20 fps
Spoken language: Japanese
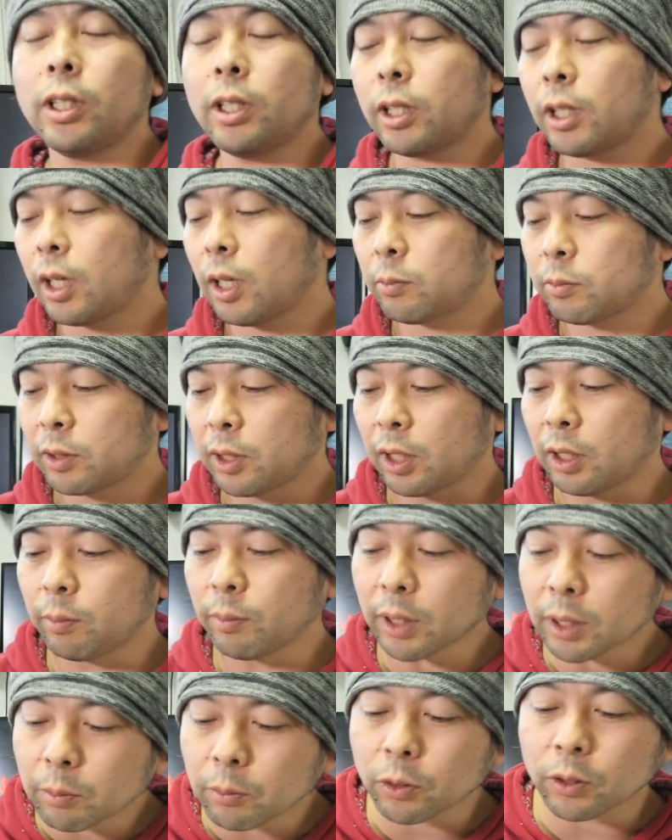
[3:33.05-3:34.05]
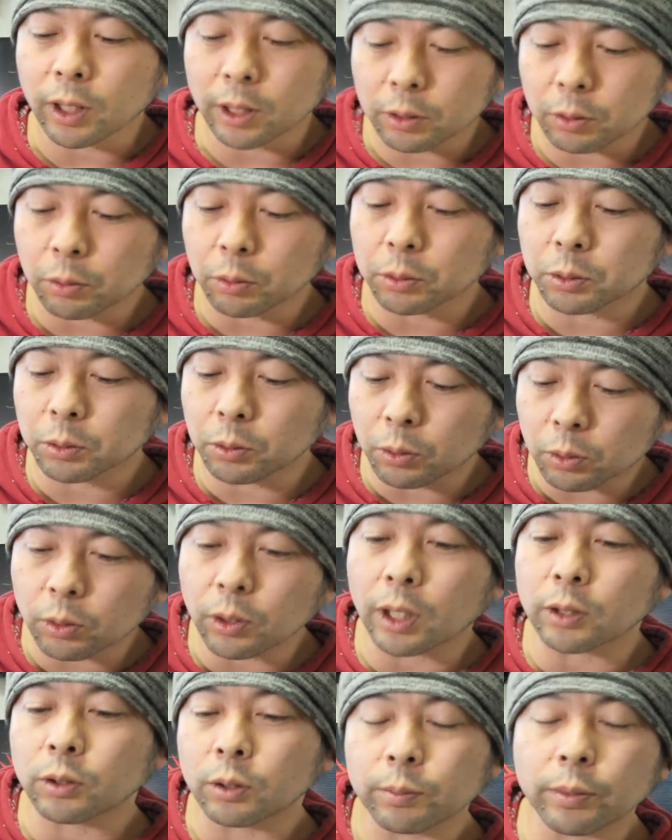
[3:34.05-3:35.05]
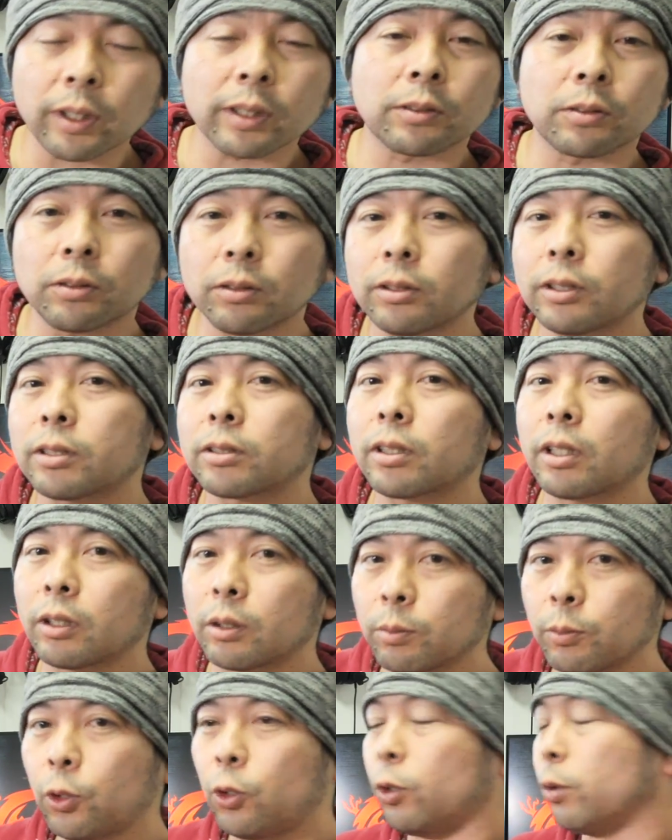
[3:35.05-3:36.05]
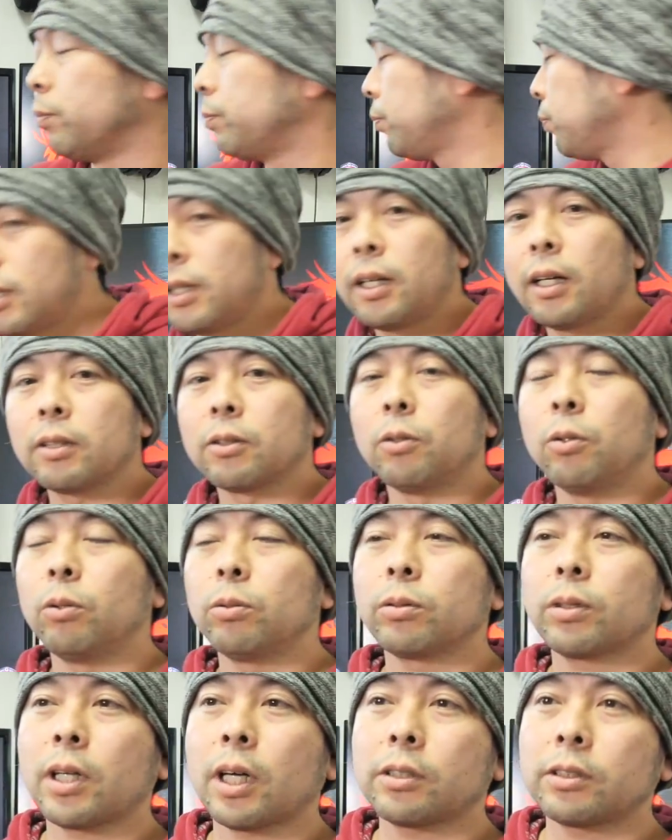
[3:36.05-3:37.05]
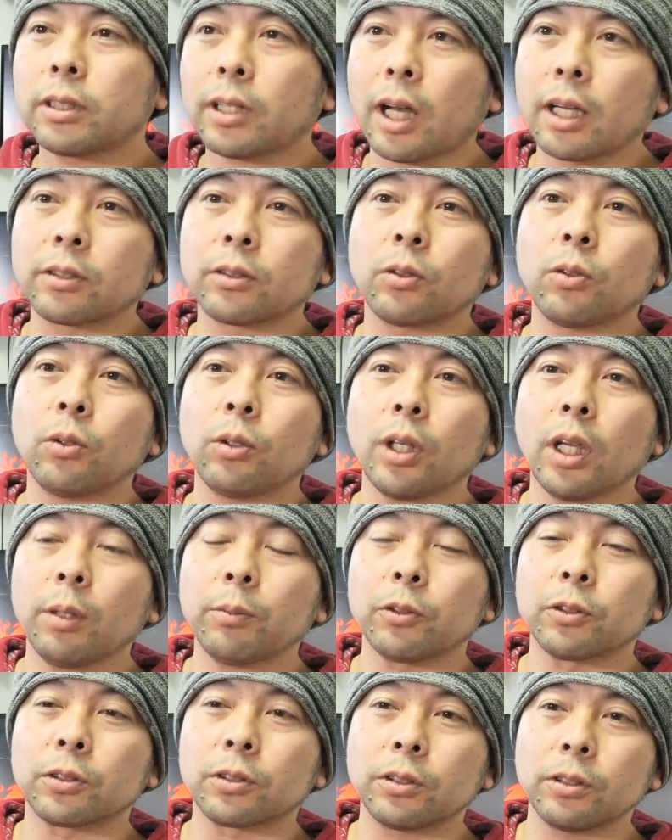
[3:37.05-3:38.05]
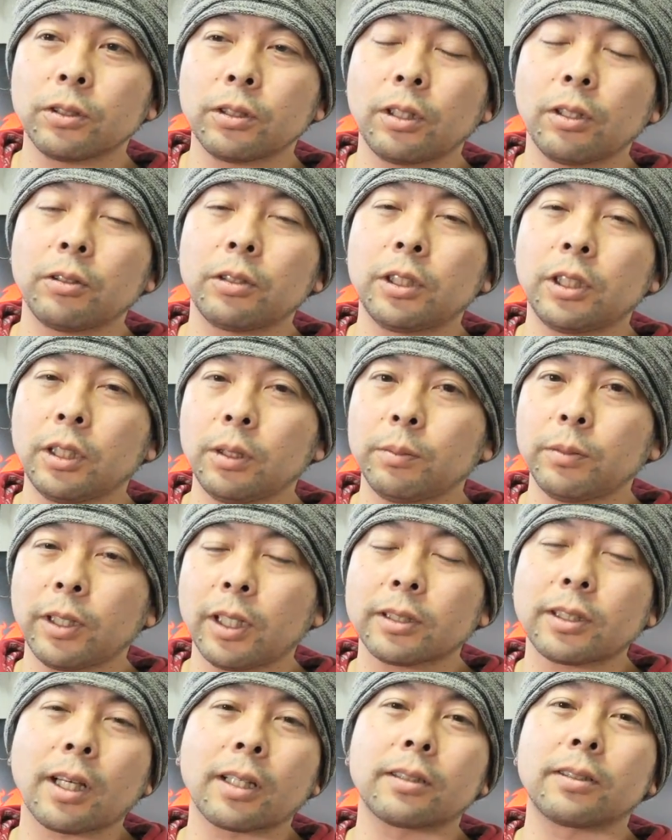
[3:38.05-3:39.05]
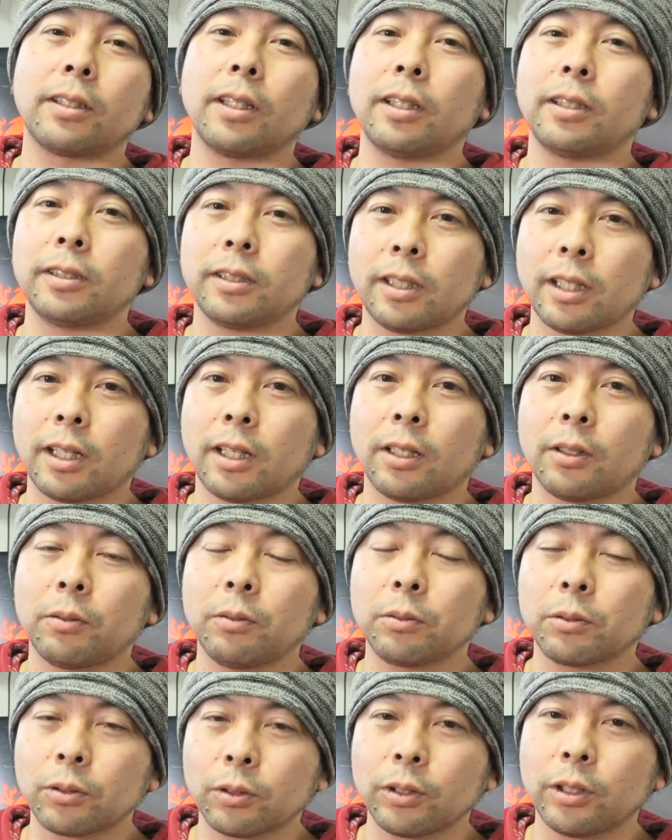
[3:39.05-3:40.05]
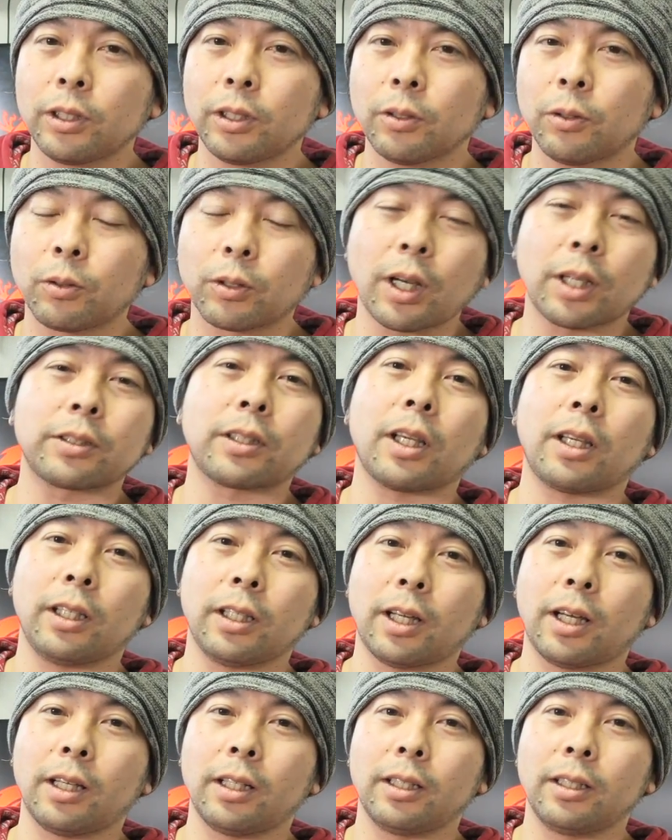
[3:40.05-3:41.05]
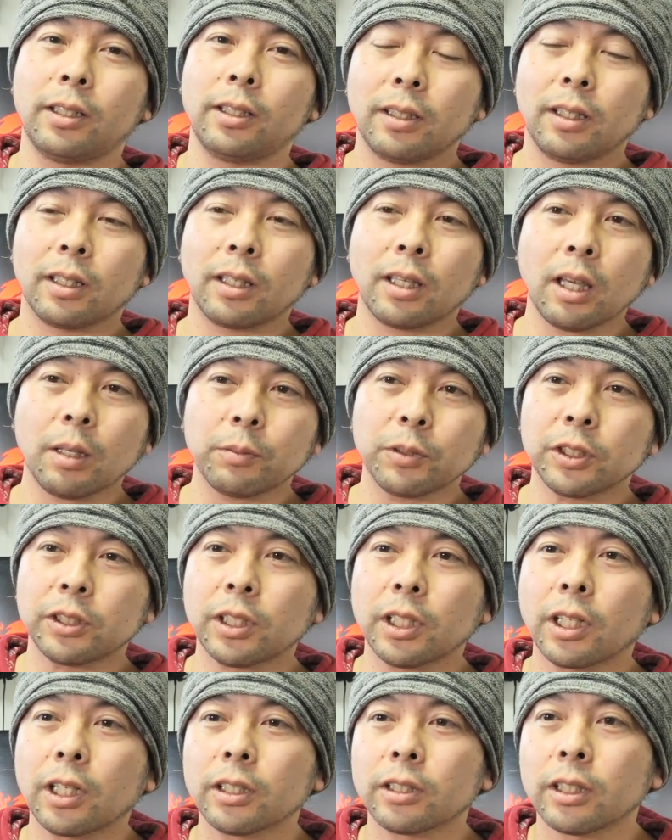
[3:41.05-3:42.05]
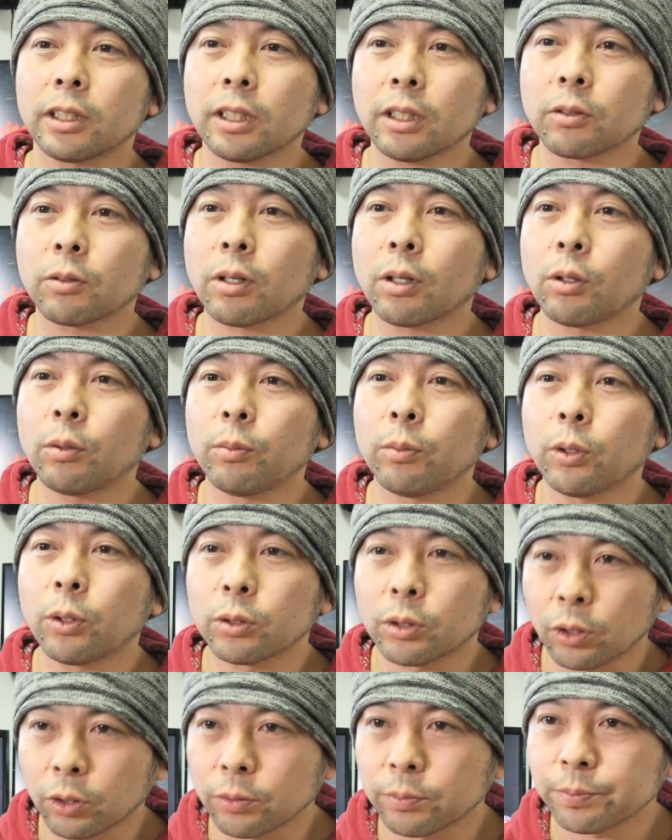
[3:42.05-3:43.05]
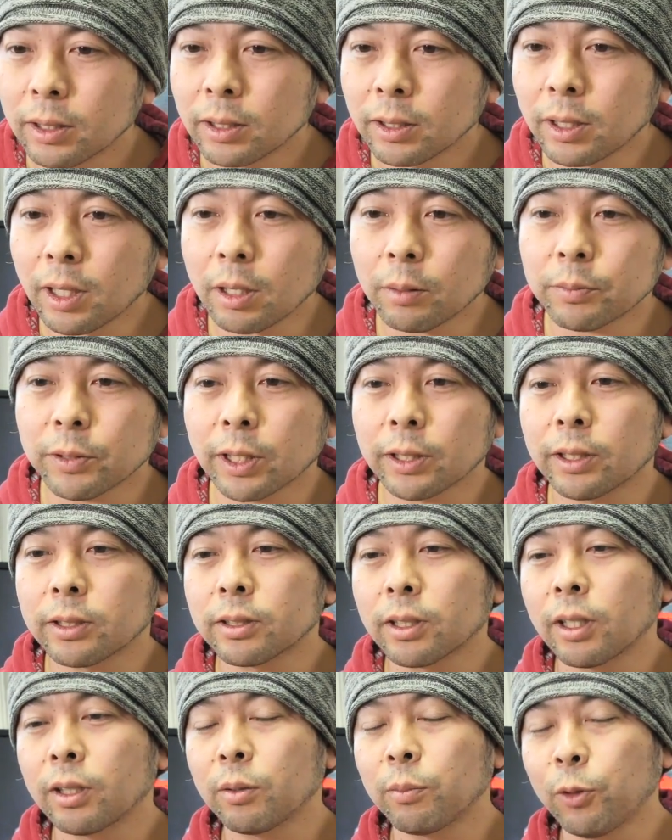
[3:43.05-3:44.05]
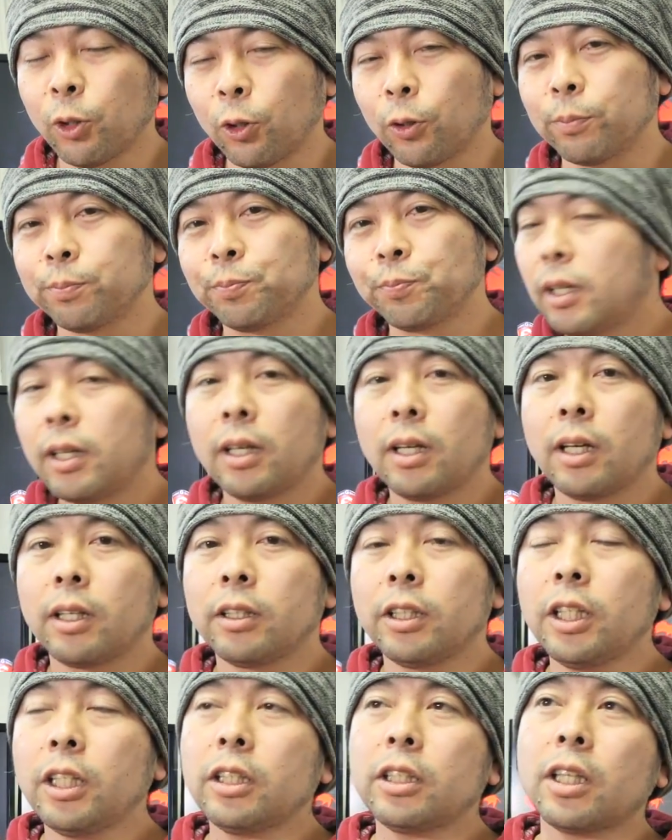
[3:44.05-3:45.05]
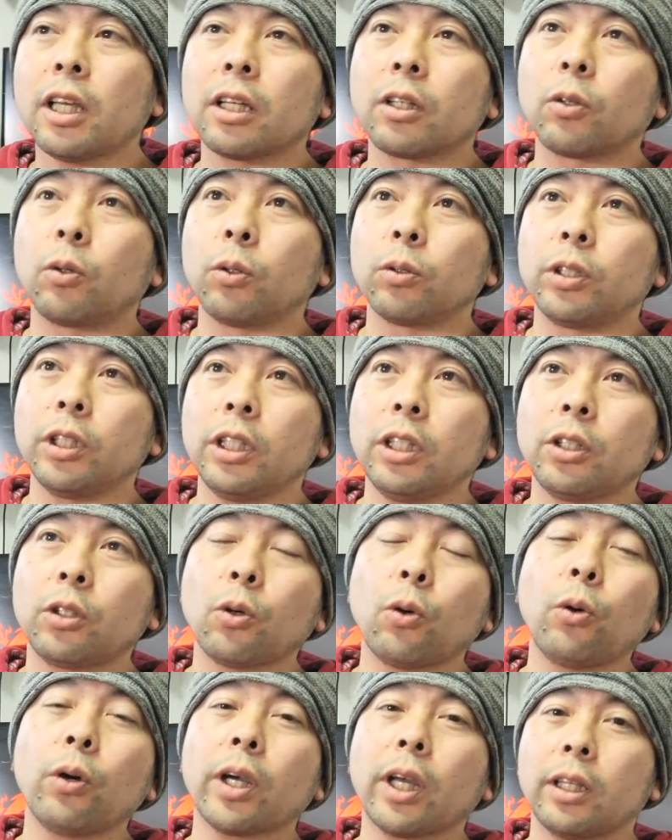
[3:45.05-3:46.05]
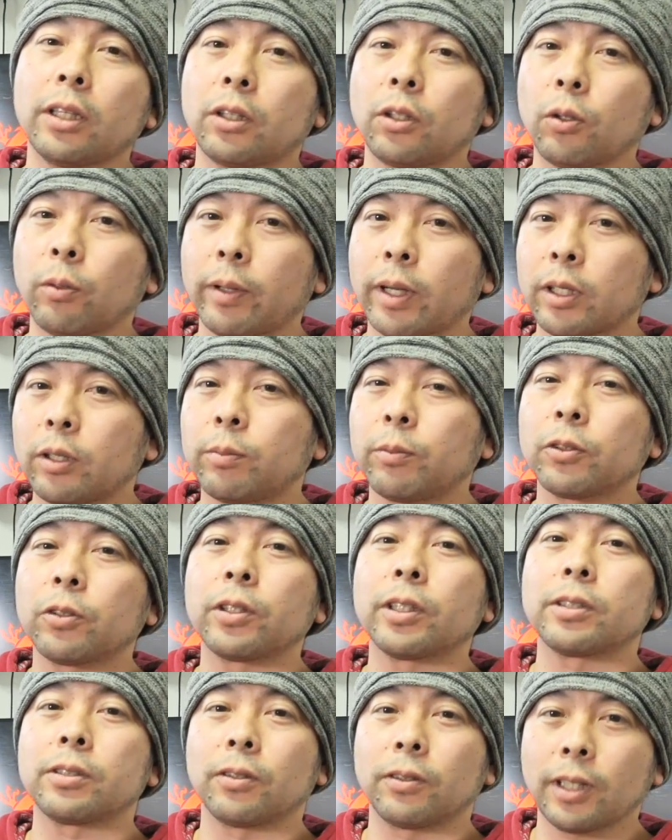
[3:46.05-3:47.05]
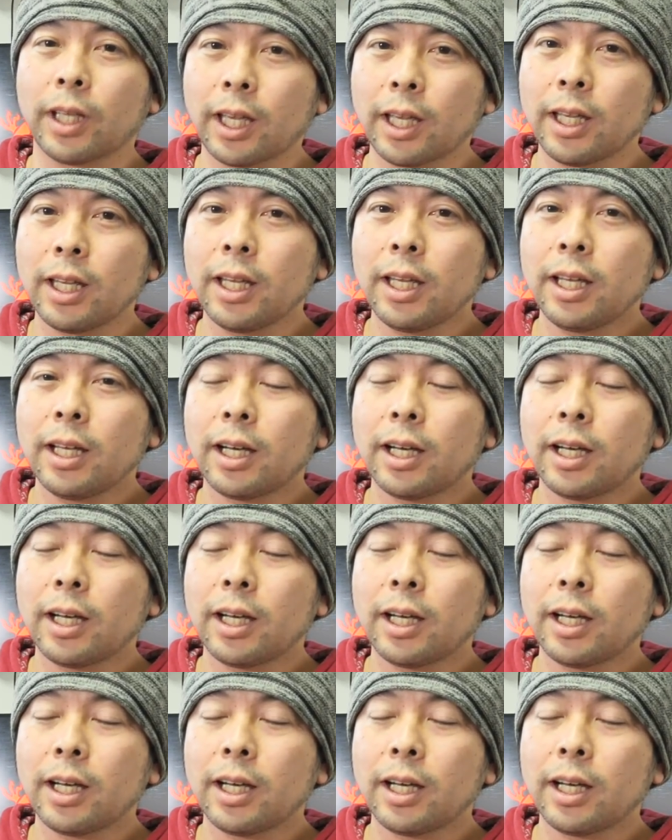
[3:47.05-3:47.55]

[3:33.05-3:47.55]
いいゲームで、今でもね、ちょこちょこと遊びはするんですけれども、あの、本格格闘ゲームを作ってるチームが作成した、本当に本格的なゲームに仕上がってたドラゴンボールのゲームなんですけれども、2.5D 表現って呼ばれるものですよね。